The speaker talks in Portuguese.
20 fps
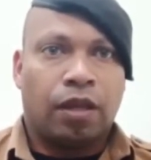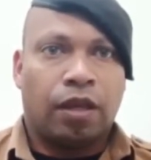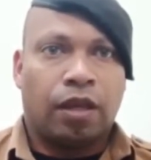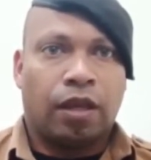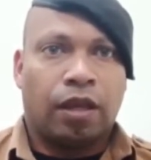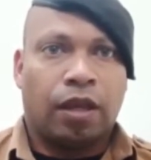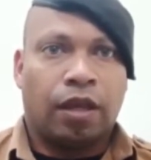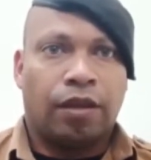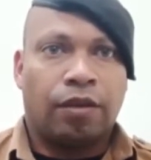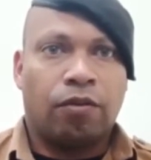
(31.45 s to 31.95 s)

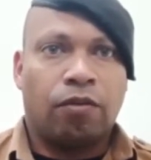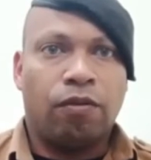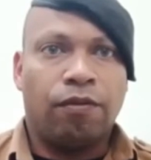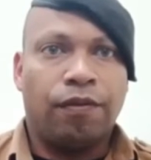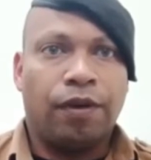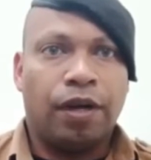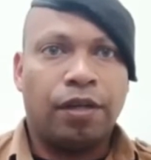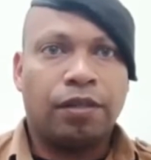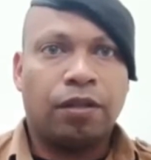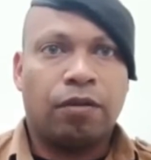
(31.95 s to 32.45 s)
é, em
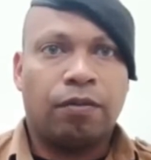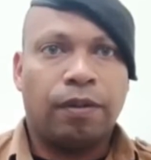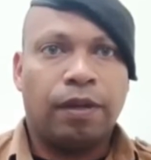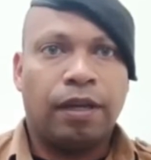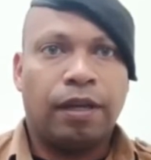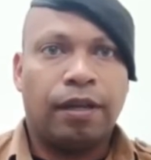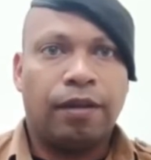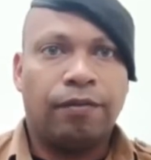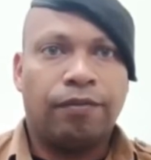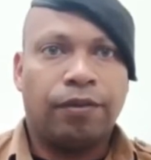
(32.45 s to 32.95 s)
conversa com
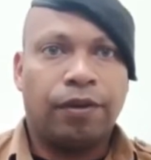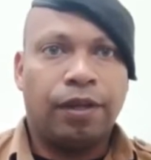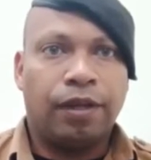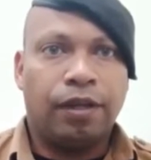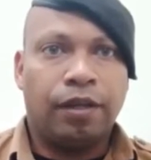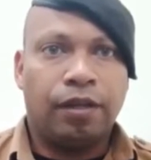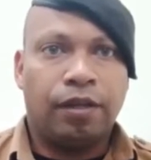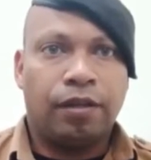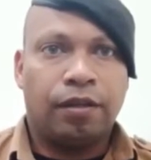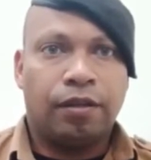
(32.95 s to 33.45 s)
ele aí
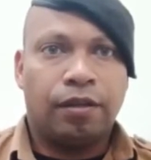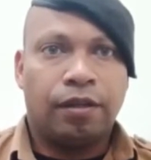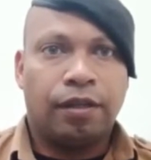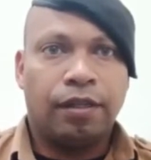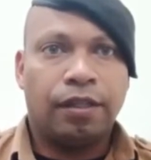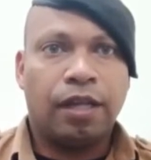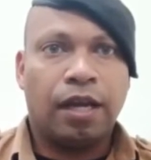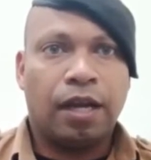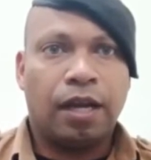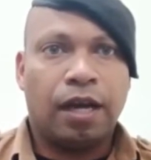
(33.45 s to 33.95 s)
foi
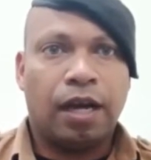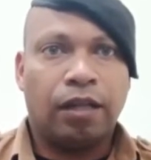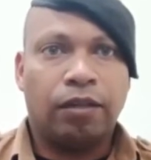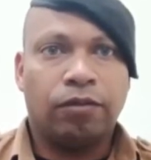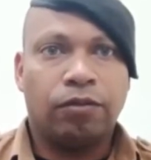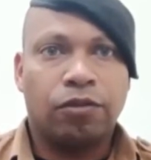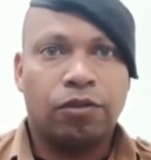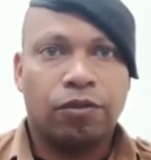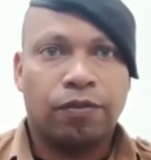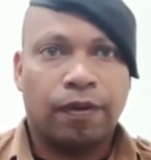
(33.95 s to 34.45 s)

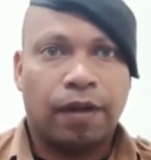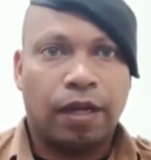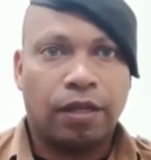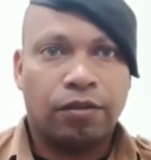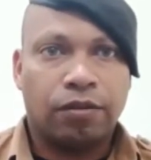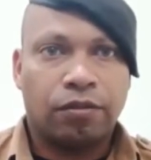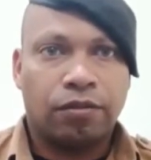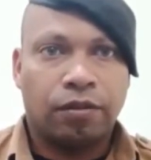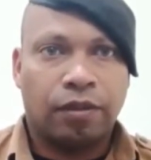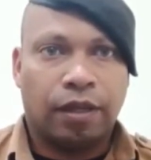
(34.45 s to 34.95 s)
indagado dos
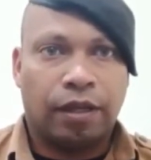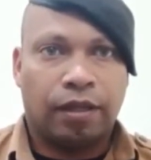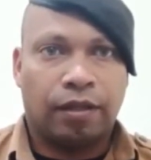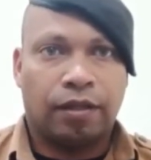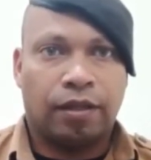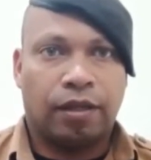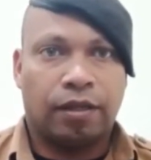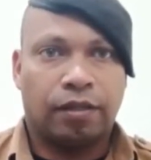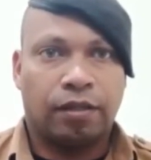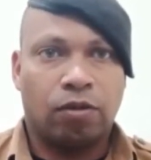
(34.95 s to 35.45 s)
fatos
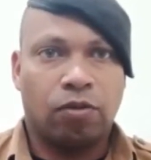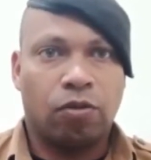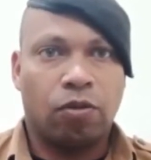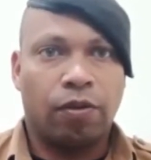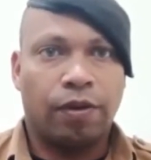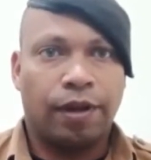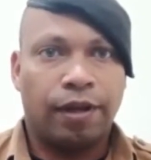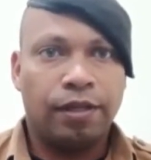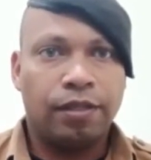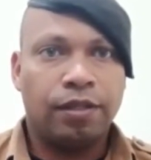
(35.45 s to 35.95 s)
né, da, da
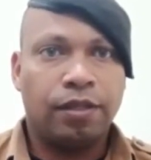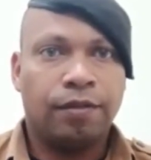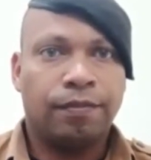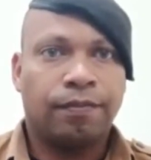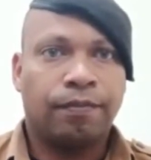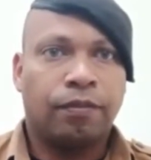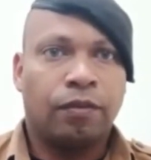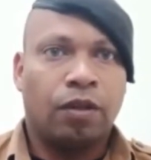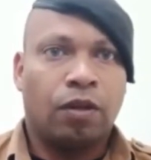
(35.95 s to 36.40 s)
ocorrência,